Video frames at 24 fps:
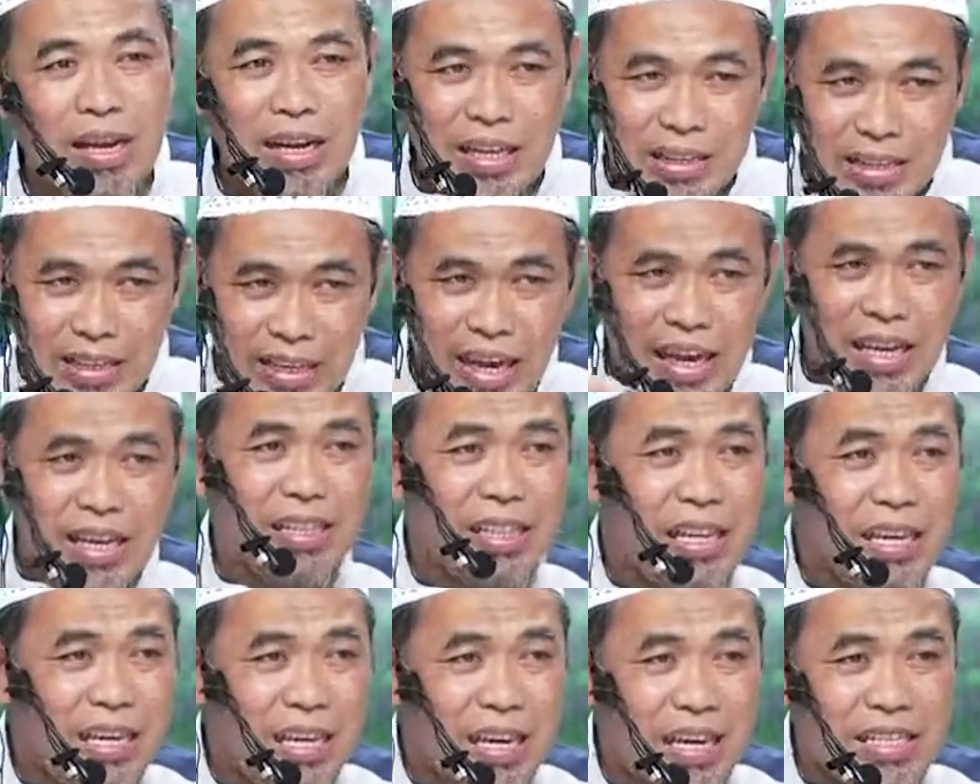Ketika
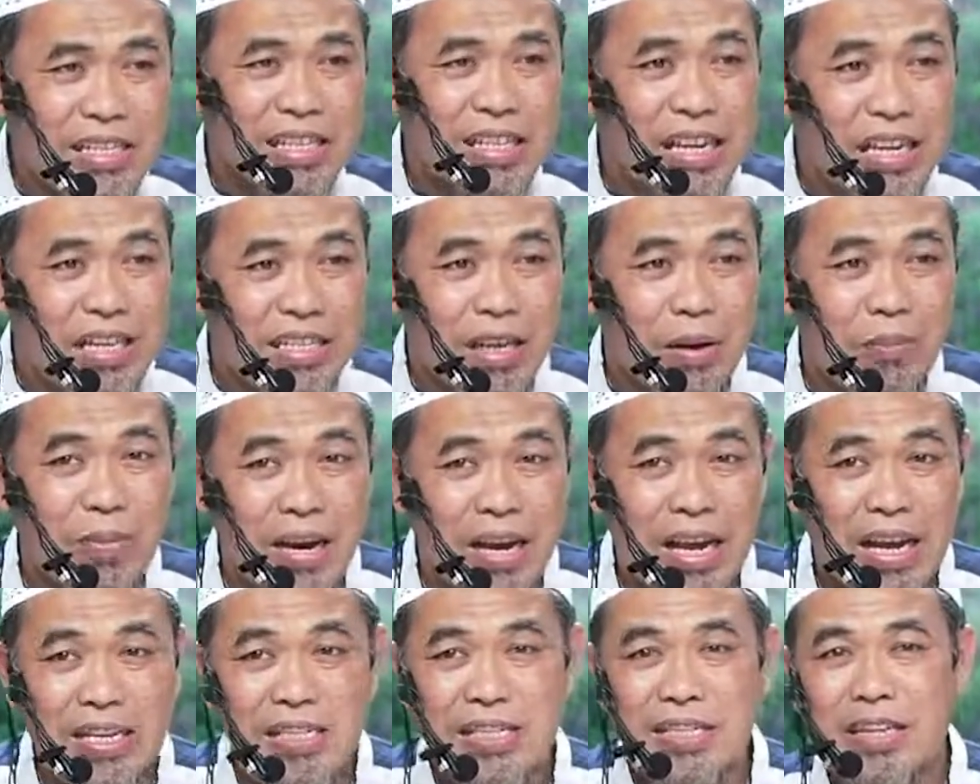kita ke istri, kita
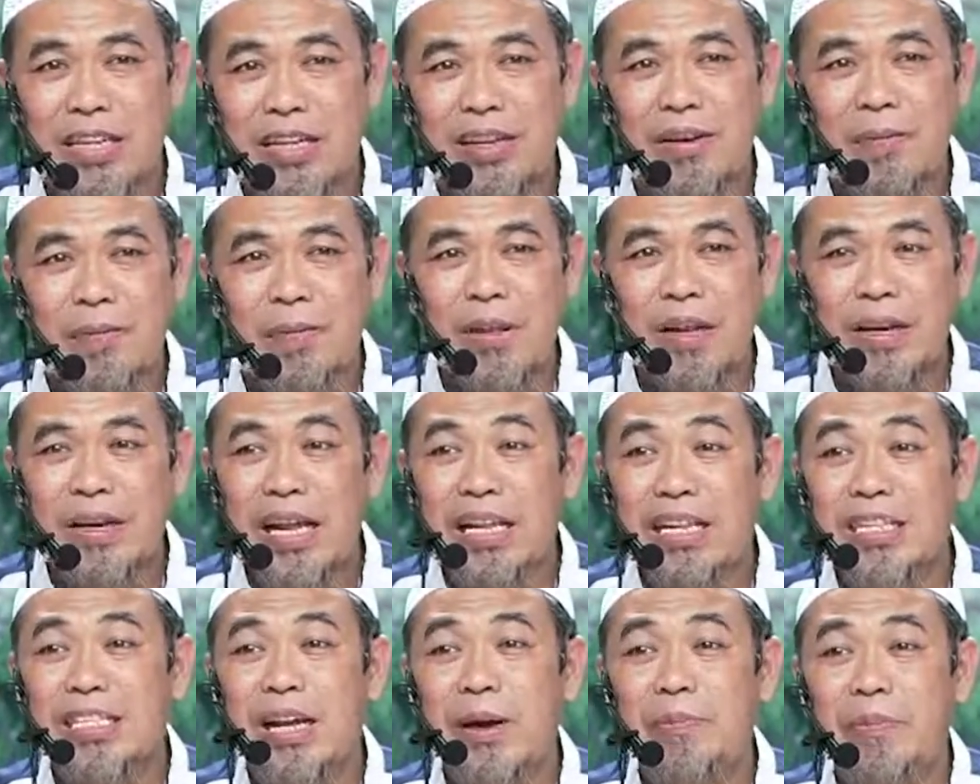bela istri.
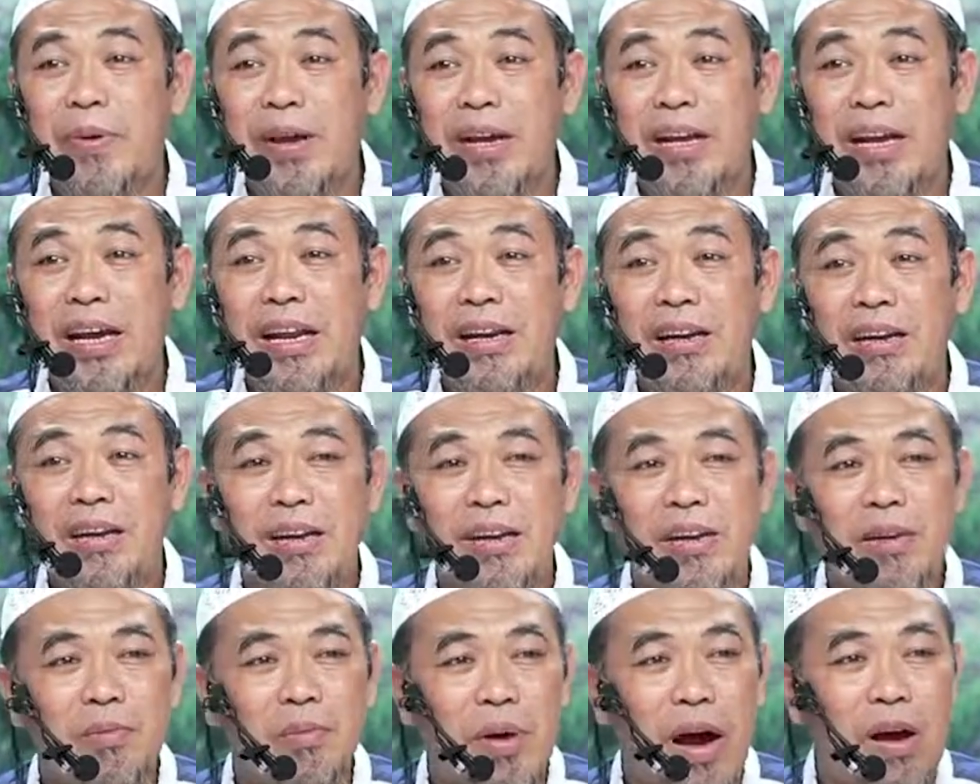Dan sampaikan
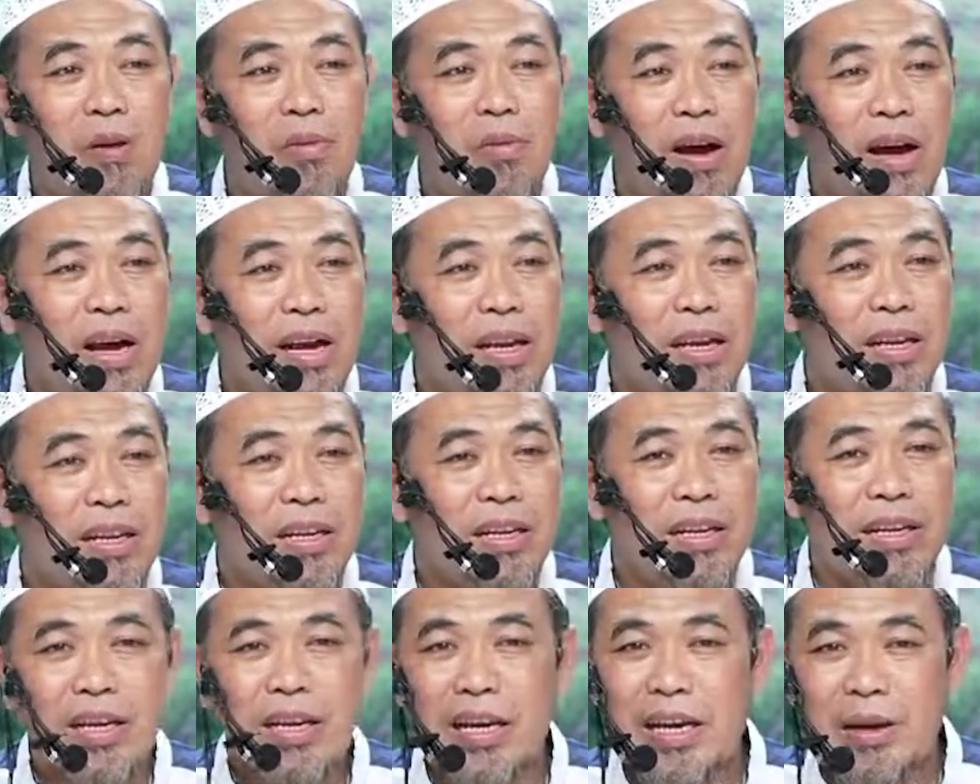bahwa
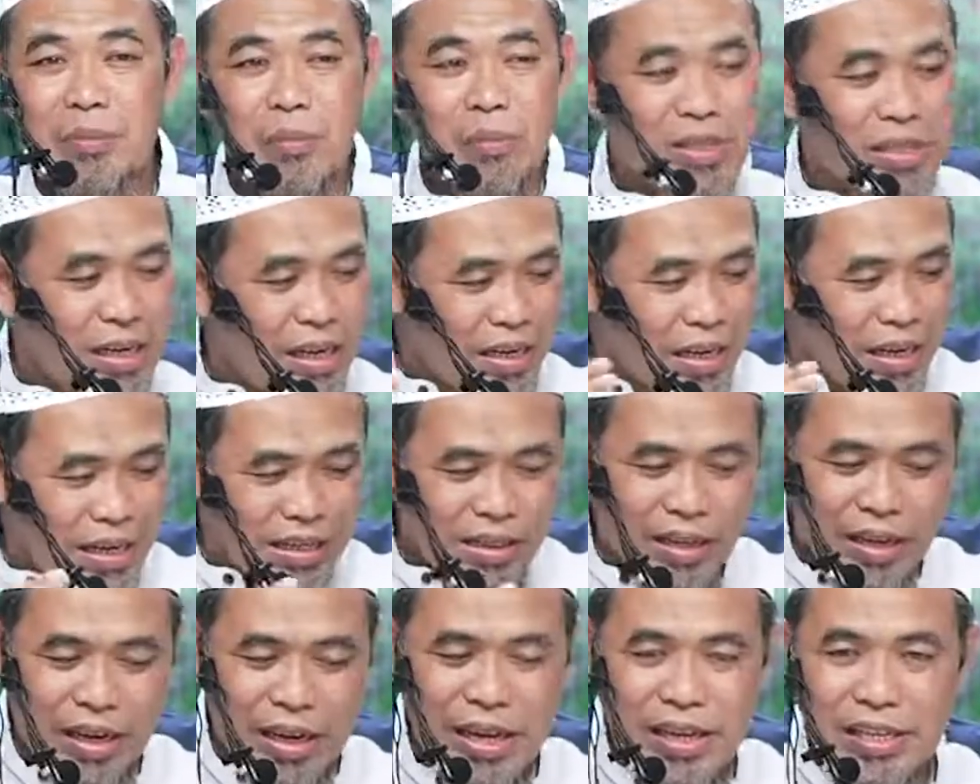eh, misalnya
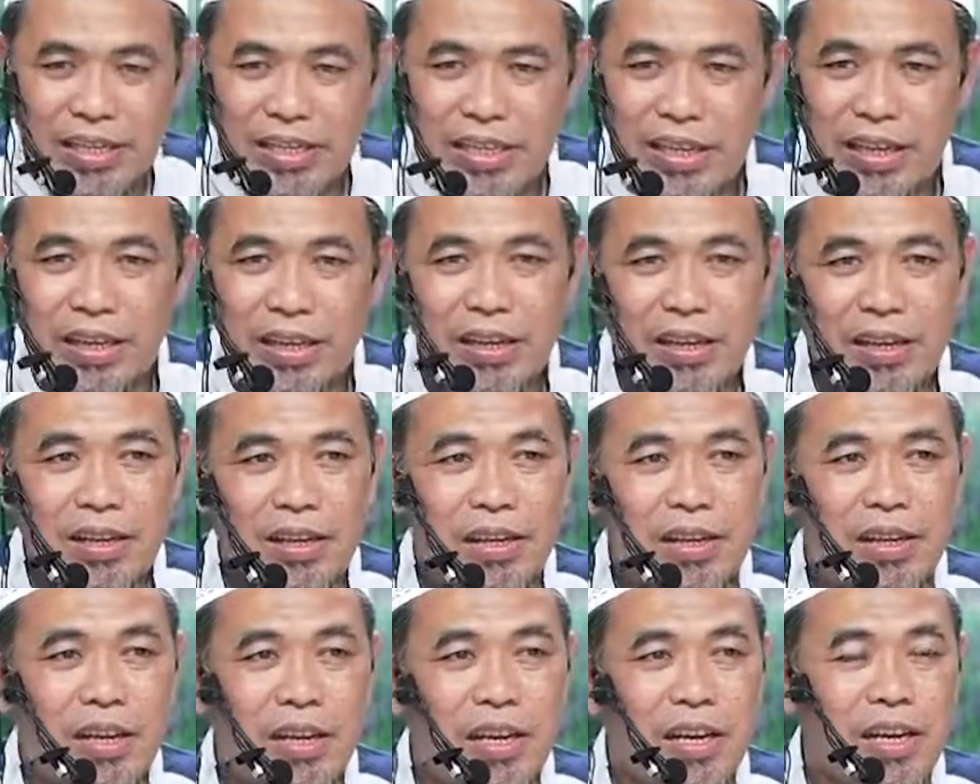kita ke istri,
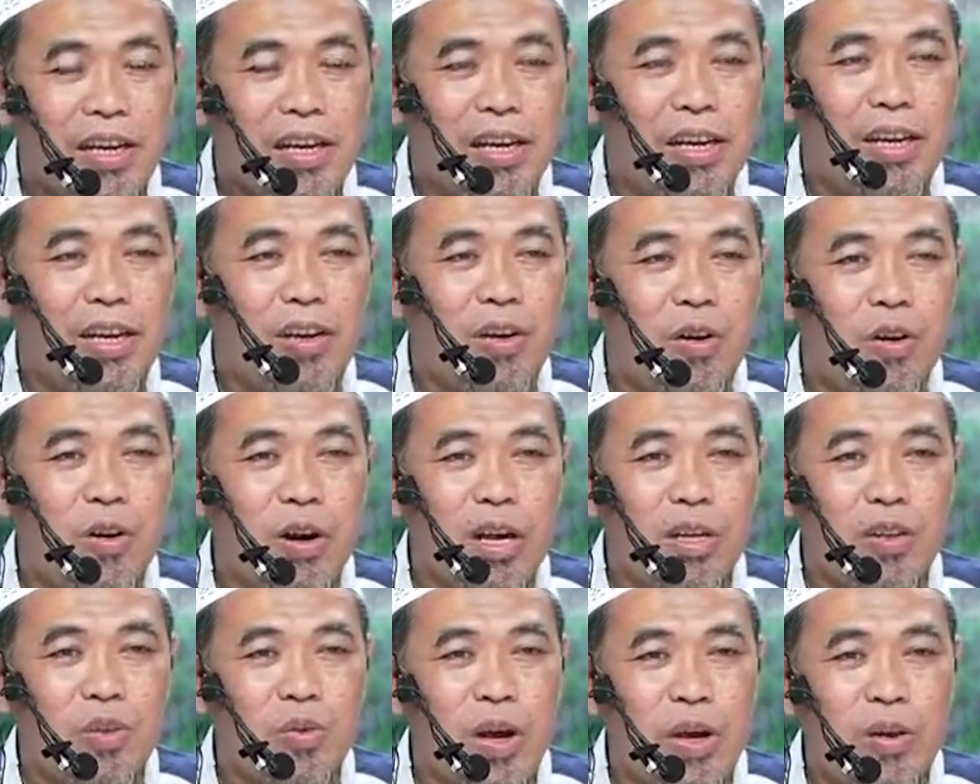eh,
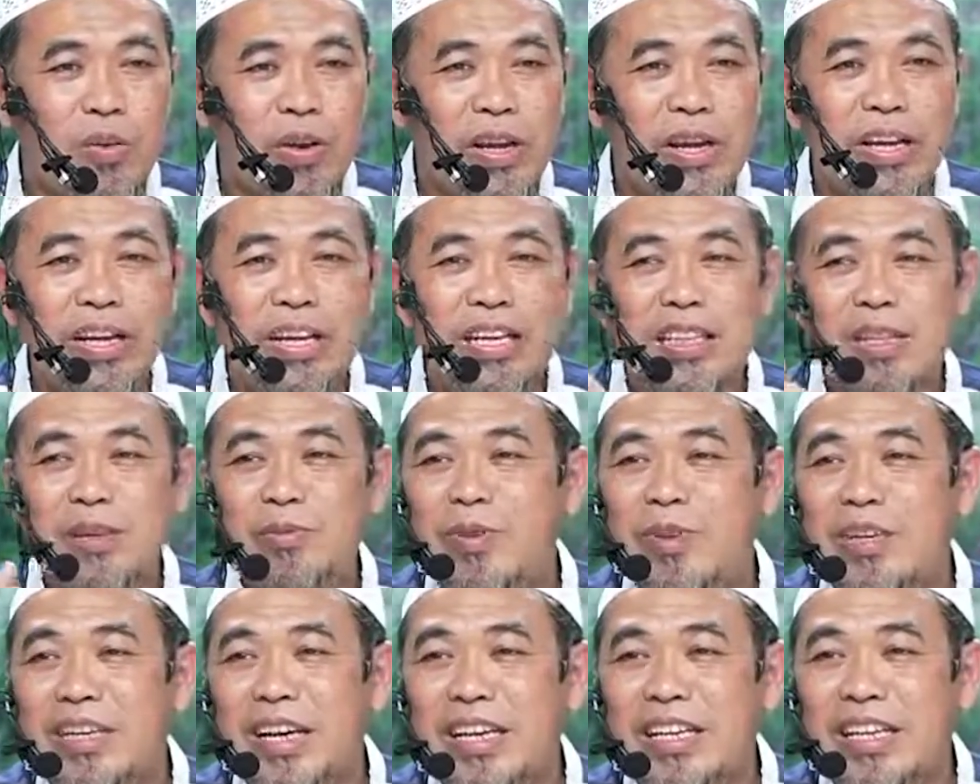orang tua aku ingin ketemu
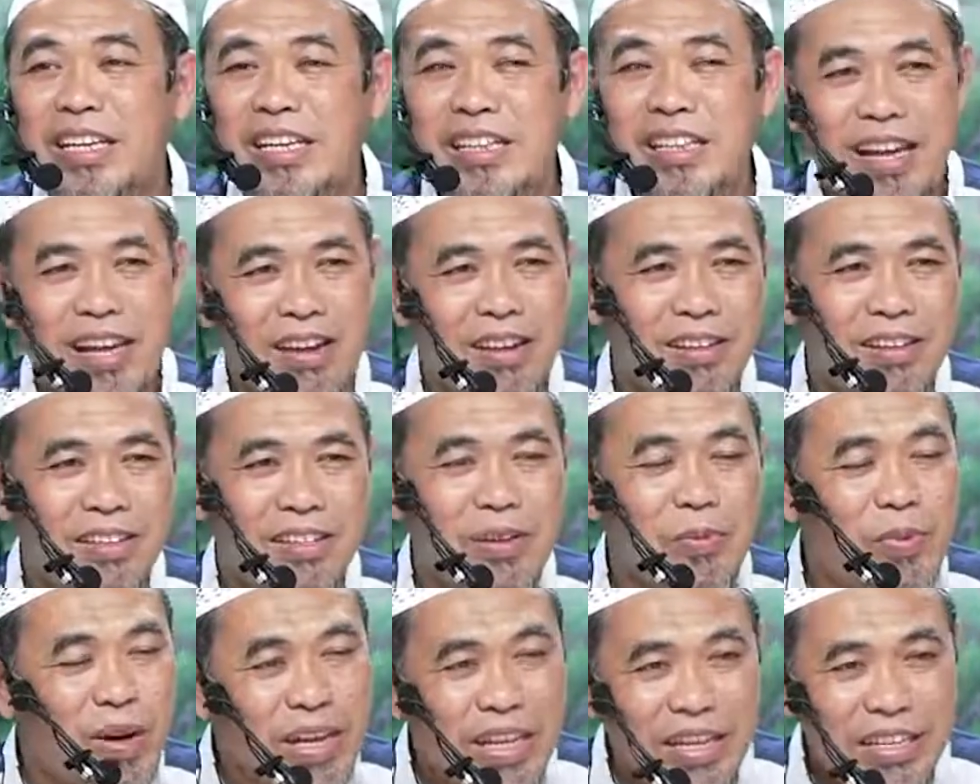dengan kita.
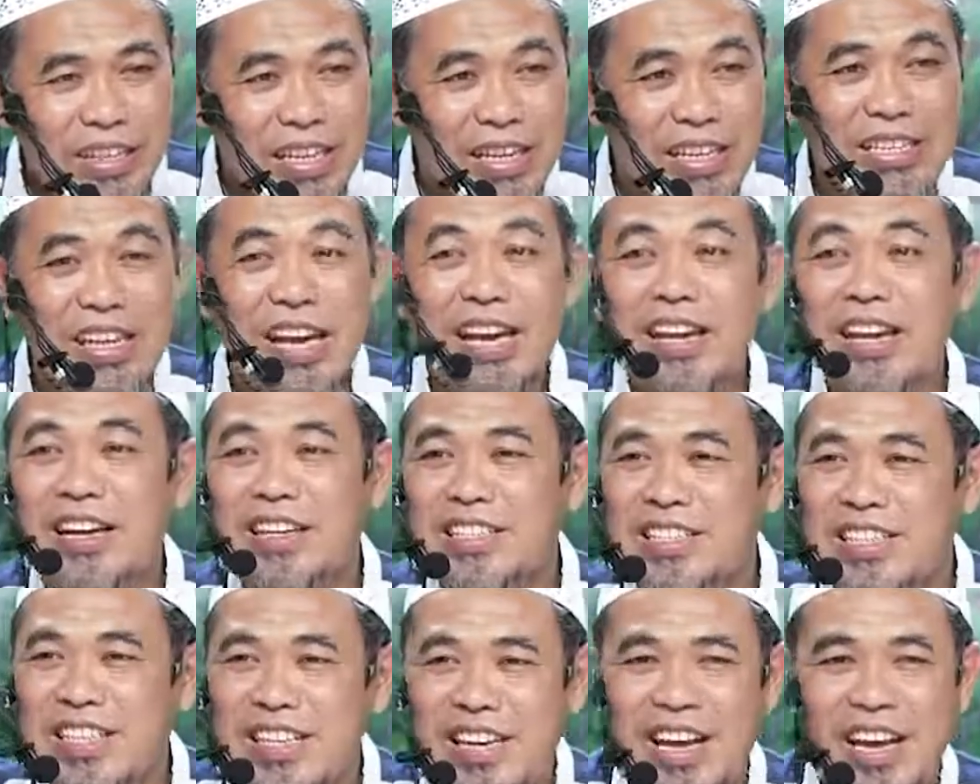Sebenarnya kita disayang,
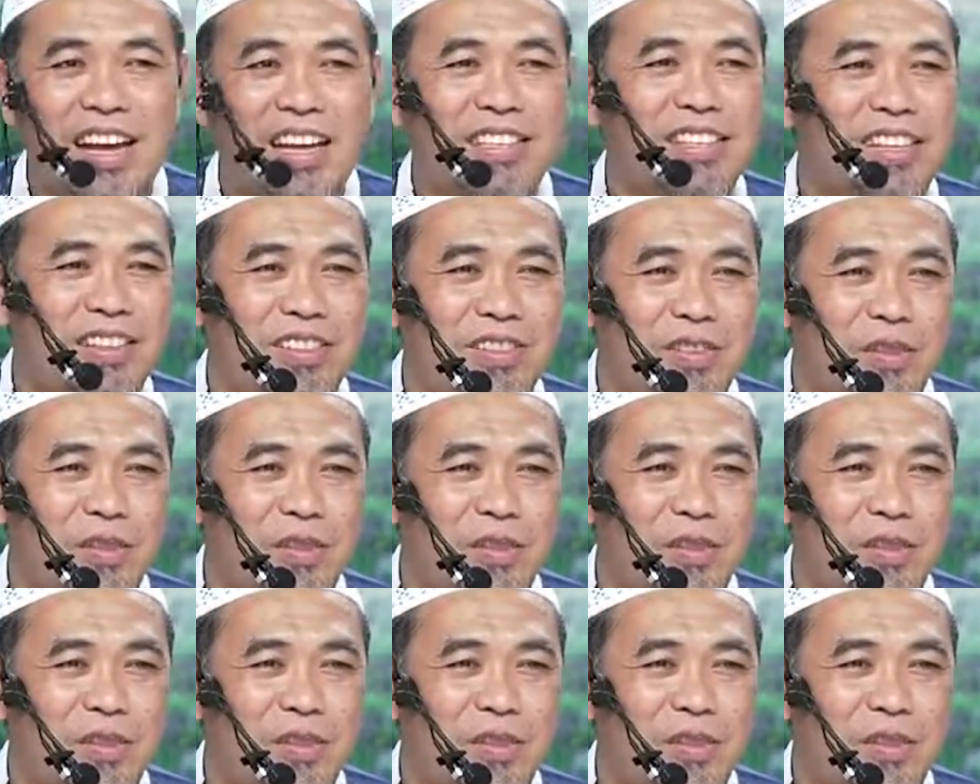Ji. Nah,